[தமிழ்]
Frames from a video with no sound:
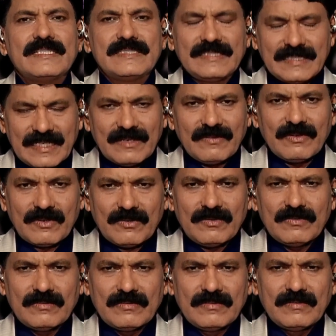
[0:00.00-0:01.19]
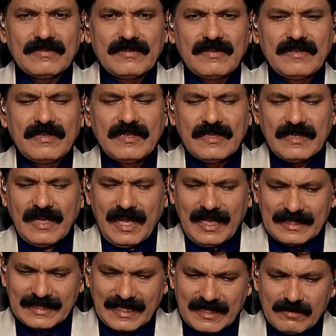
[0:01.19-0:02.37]
சிக்கல் வரும்
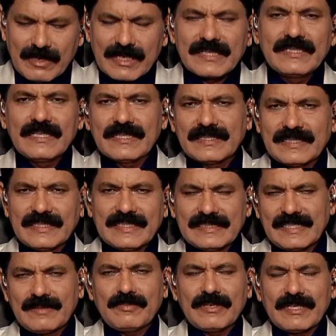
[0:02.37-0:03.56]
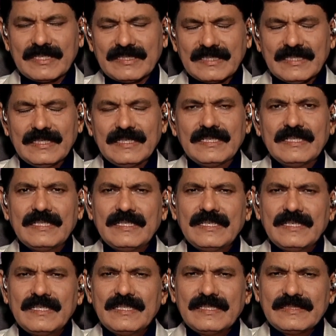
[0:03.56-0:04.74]
அதற்கான மருந்துகள் இருக்குது இதை சரி பண்ணுறதுக்கு
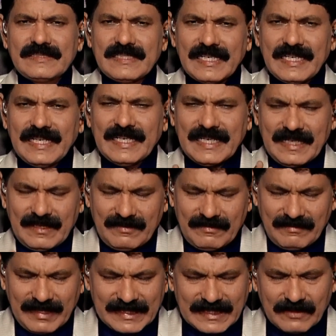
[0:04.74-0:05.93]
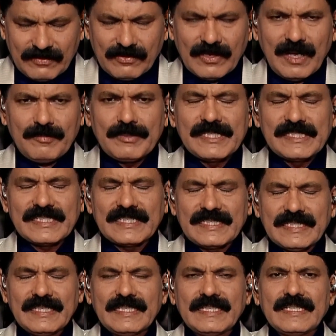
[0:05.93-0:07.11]
சிறுநீரை வயிற்றில் ஃபுல்லாக
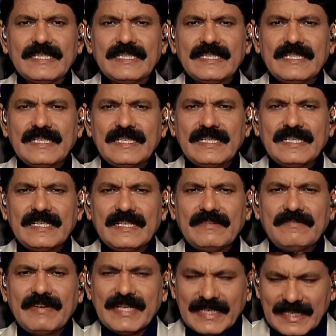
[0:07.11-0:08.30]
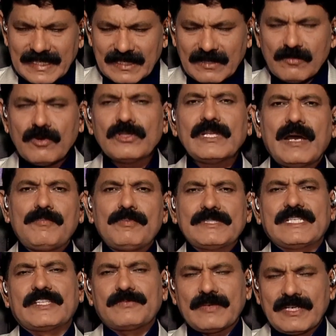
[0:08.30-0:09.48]
பிடிச்சிக்கிட்டு வயிறில் இருக்கும்போது அப்போ
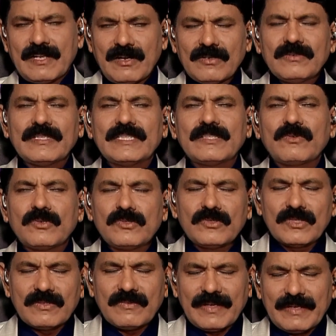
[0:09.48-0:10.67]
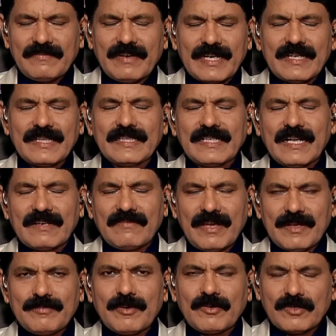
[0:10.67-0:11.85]
செக்ஸ் பண்ணாலும் இது கொஞ்சம் இந்த வய வர்றதுக்கான
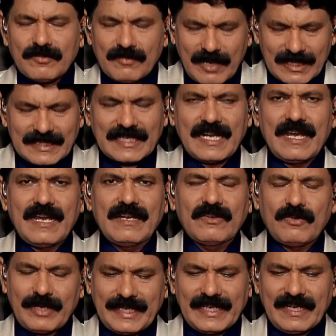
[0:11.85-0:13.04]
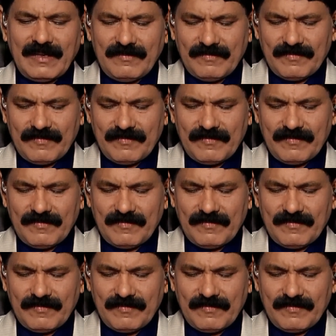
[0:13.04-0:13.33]
வாய்ப்பை கொஞ்சம் மாற்றலாம் குறைக்கலாம்